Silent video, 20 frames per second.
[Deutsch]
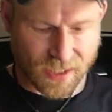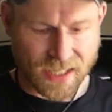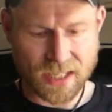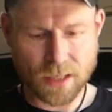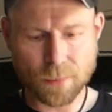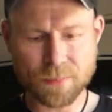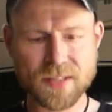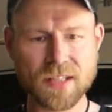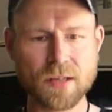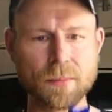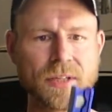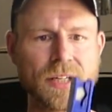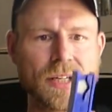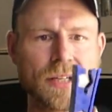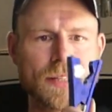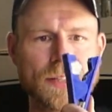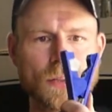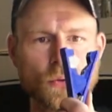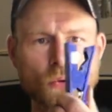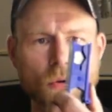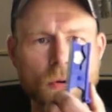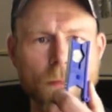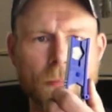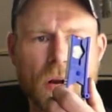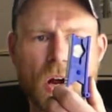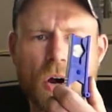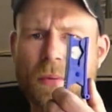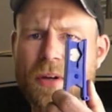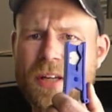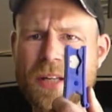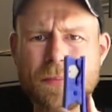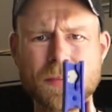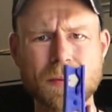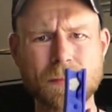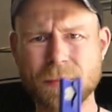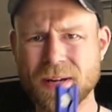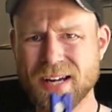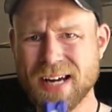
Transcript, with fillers: Gibt es hier mit dazu, brauchen wir nicht mit dem